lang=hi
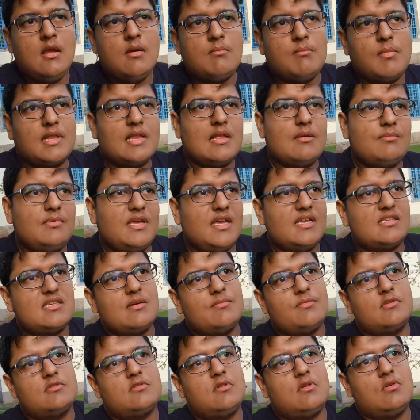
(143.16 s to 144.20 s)
मतलब ये
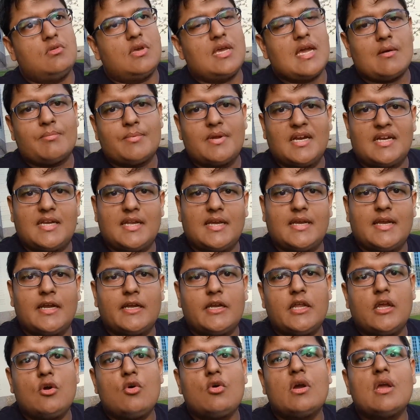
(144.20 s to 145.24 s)
समझ लो कि आपकी
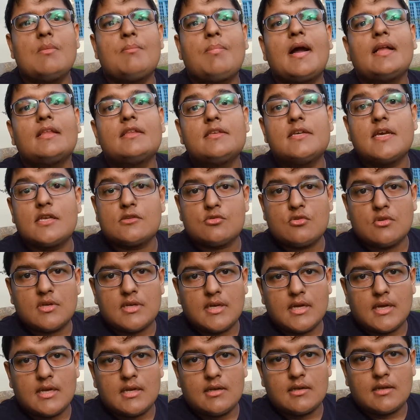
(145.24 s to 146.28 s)
टिकट ही होगी पाँच छः सौ
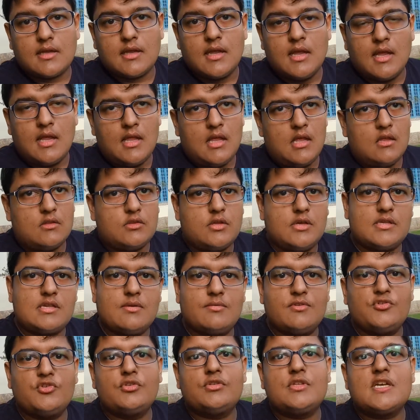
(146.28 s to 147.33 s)
रियाल की तो
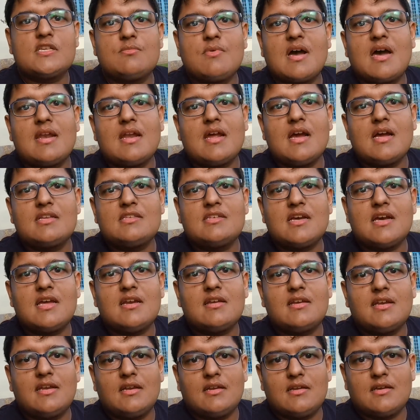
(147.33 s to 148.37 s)
समझ लो तो दस बारह हज़ार
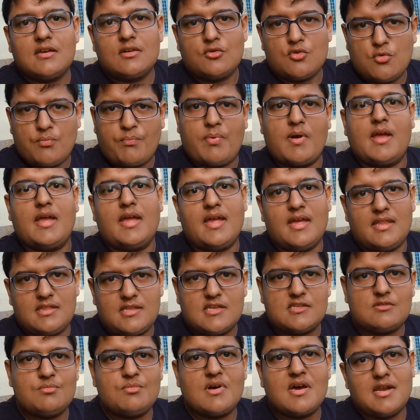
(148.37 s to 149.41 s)
रुपये
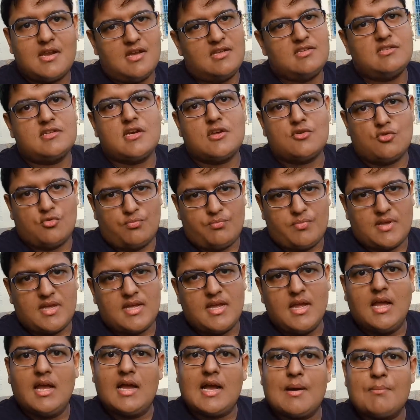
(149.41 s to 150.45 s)
दस बारह हज़ार रुपये
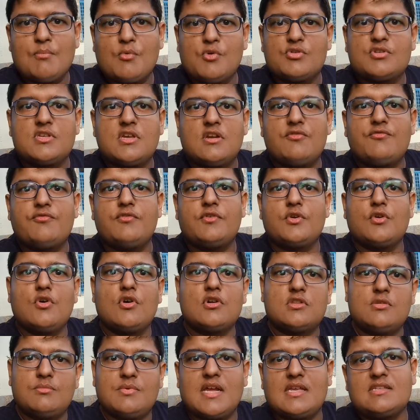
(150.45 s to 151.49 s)
आपको सिर्फ
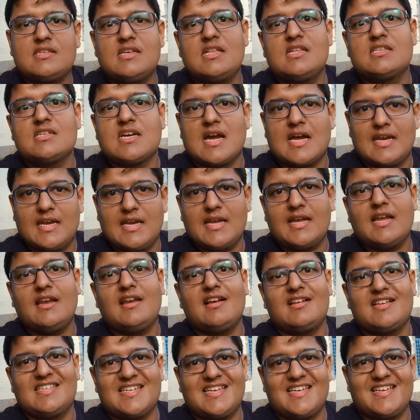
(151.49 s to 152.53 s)
नॉर्थ ब्राज़ील जाने के
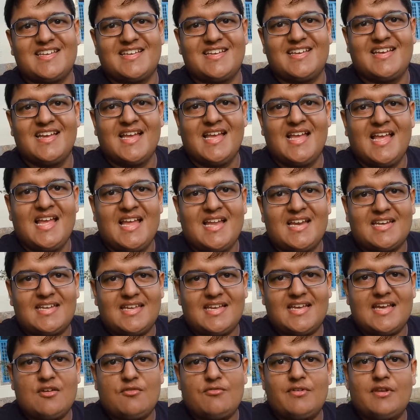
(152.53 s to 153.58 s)
लग जाएंगे
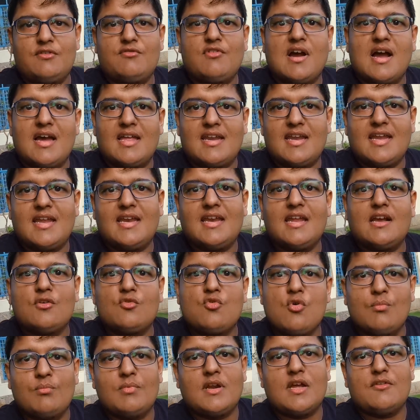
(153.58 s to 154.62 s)
ठीक है फिर वहाँ रहना
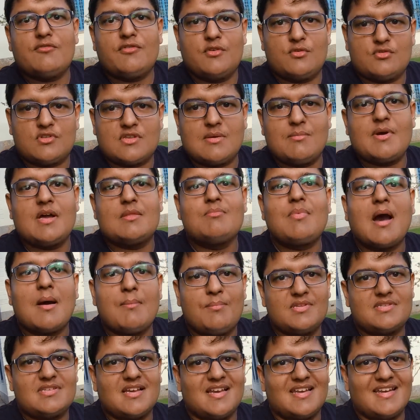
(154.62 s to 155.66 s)
घूमना फिर उसके बाद
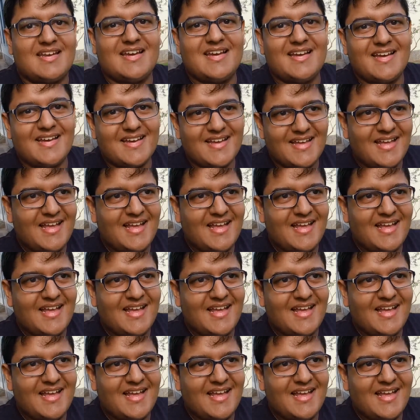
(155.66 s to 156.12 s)
वापस आना